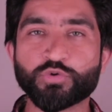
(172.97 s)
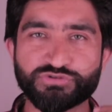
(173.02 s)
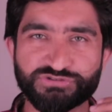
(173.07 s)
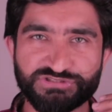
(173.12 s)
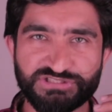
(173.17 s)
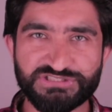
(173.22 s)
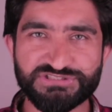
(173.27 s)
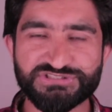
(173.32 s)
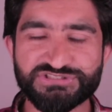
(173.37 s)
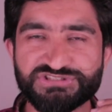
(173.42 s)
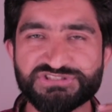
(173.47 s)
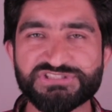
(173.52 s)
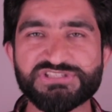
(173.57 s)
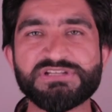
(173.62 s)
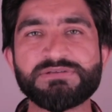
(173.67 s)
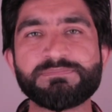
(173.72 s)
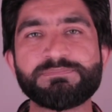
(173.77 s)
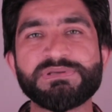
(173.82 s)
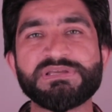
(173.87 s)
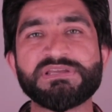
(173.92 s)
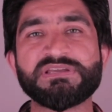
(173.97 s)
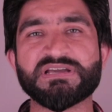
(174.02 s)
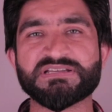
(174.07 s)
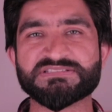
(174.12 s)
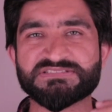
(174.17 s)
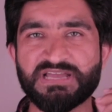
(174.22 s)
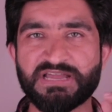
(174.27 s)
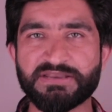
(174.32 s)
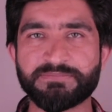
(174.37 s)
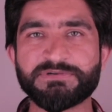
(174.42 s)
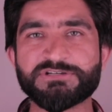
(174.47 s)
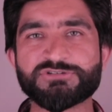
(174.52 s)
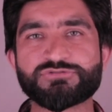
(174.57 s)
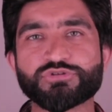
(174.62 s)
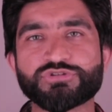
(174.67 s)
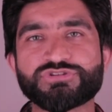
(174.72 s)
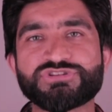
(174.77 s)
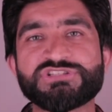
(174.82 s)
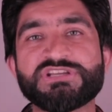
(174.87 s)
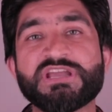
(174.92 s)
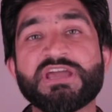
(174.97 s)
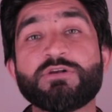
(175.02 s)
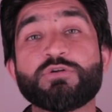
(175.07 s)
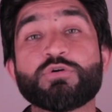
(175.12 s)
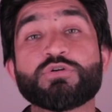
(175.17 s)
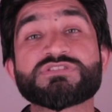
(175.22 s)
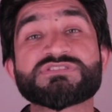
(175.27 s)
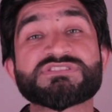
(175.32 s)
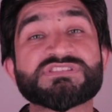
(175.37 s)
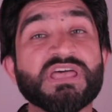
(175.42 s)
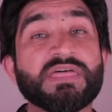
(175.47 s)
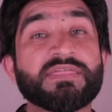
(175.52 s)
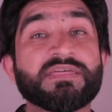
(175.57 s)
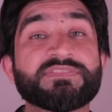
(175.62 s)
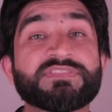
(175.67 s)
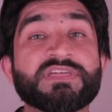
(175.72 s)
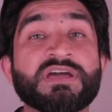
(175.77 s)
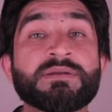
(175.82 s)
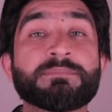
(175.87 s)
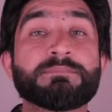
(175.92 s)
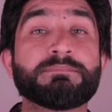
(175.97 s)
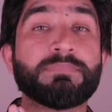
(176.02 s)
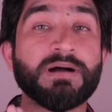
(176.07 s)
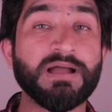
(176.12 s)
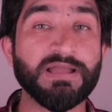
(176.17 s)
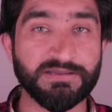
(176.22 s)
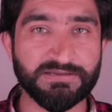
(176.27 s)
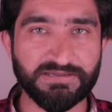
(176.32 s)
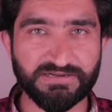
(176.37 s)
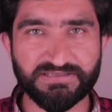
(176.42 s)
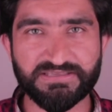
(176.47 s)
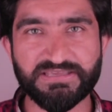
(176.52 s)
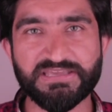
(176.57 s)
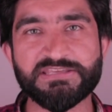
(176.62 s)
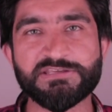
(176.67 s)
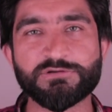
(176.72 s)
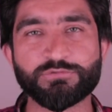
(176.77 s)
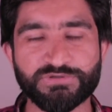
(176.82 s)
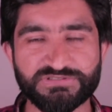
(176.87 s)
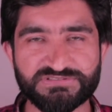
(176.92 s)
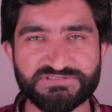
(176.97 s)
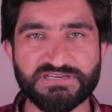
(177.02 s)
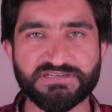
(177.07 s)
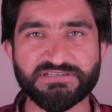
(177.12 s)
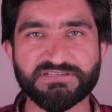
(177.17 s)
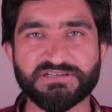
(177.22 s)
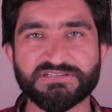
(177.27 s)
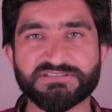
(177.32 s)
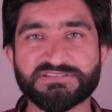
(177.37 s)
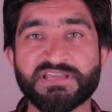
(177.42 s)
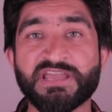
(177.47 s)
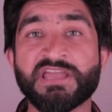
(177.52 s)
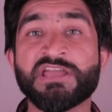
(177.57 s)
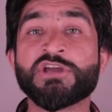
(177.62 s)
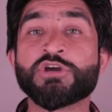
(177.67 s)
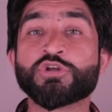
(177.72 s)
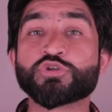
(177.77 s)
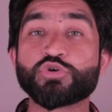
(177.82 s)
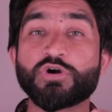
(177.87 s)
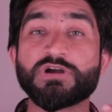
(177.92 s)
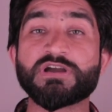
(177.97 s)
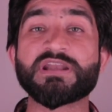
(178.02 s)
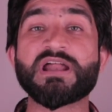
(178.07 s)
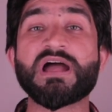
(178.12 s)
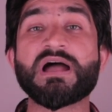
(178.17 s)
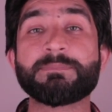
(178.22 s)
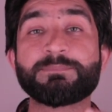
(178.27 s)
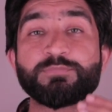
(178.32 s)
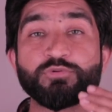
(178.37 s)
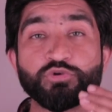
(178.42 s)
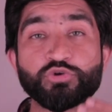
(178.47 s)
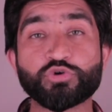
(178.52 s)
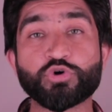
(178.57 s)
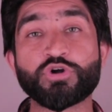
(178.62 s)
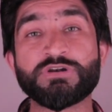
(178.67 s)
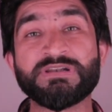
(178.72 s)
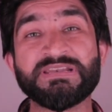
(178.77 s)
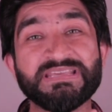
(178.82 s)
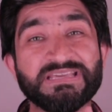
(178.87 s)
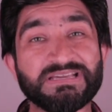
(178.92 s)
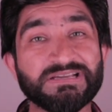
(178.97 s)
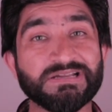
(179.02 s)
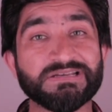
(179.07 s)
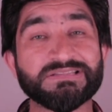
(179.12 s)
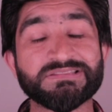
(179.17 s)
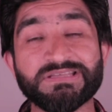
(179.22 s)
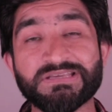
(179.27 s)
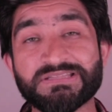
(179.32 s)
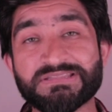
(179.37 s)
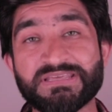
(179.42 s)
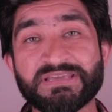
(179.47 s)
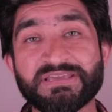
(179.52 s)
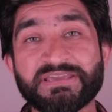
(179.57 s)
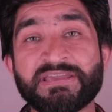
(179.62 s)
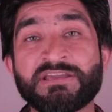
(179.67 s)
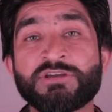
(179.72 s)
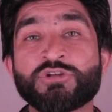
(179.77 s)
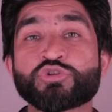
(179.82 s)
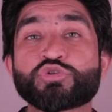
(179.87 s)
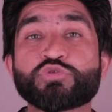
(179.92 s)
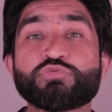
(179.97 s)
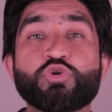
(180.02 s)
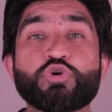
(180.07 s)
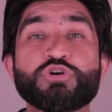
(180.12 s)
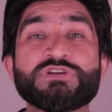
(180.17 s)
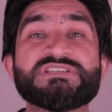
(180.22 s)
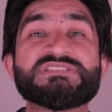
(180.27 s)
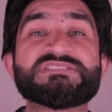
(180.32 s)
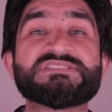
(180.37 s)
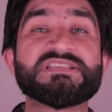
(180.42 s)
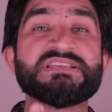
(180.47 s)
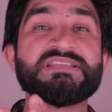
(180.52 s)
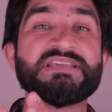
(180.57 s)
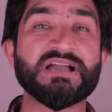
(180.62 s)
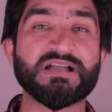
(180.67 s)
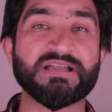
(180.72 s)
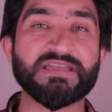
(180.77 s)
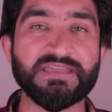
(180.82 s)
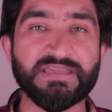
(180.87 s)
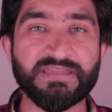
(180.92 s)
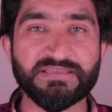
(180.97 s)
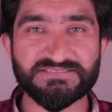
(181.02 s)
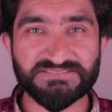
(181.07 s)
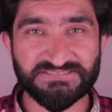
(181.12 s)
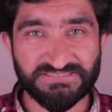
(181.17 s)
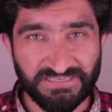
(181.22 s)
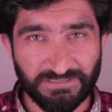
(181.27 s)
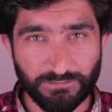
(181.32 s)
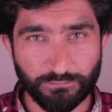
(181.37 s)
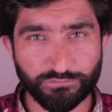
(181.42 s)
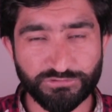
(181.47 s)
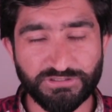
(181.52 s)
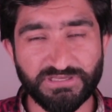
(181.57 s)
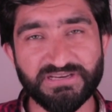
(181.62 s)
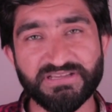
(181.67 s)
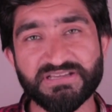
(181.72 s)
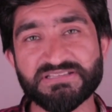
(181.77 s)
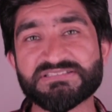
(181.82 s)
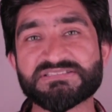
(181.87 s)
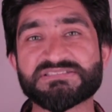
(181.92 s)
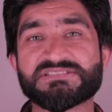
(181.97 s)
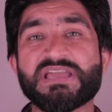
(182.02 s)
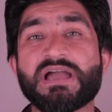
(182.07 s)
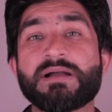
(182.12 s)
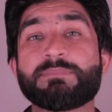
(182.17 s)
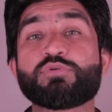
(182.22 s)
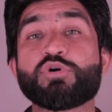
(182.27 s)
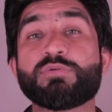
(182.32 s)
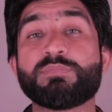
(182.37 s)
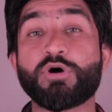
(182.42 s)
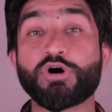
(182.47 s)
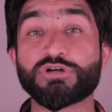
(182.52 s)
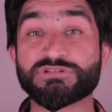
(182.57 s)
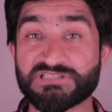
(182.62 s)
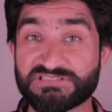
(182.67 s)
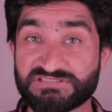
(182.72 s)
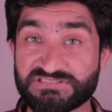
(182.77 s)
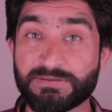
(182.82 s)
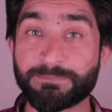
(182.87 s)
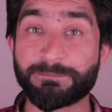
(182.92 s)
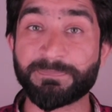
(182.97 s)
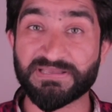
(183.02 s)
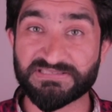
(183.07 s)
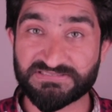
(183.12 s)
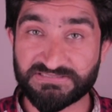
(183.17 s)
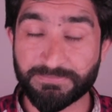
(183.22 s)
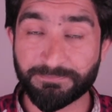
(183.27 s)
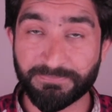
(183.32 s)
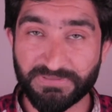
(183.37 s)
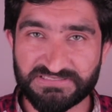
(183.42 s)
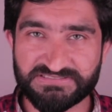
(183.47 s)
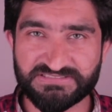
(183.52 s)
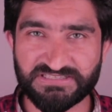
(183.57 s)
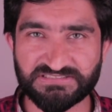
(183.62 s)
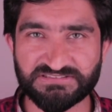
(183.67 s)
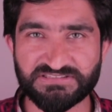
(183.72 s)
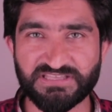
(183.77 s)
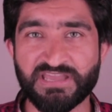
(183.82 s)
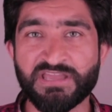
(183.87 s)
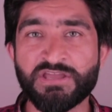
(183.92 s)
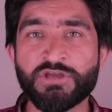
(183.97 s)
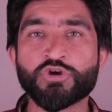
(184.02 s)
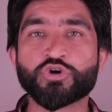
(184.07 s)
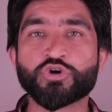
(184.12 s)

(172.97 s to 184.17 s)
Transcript: उसकी जितनी भी असाइनमेंट्स होती हैं लोग ज़्यादातर बाय करके ही उन्हें सेंड करते हैं तो अगर आप उनको लिख कर दे देंगे तो वो ईजिली आगे सेल आउट करेंगे जिसके आपको बहुत अच्छे पैसे मिल सकते हैं